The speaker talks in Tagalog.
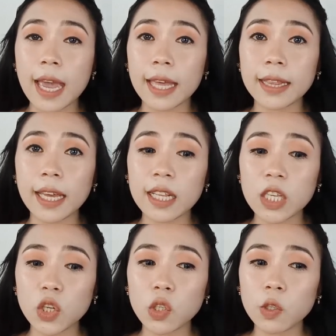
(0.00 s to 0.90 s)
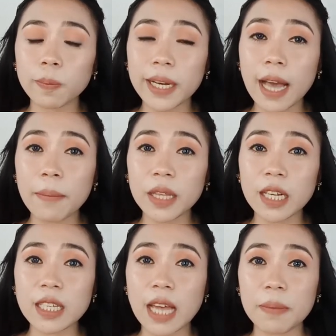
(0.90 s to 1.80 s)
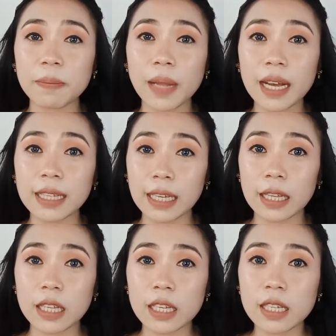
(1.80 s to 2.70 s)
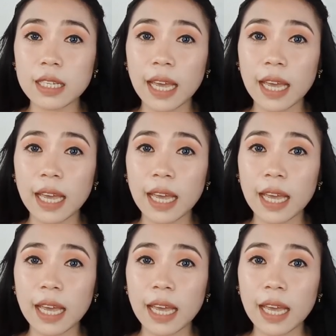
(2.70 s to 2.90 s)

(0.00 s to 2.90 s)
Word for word: And then, yung paggamit ng sunblock din is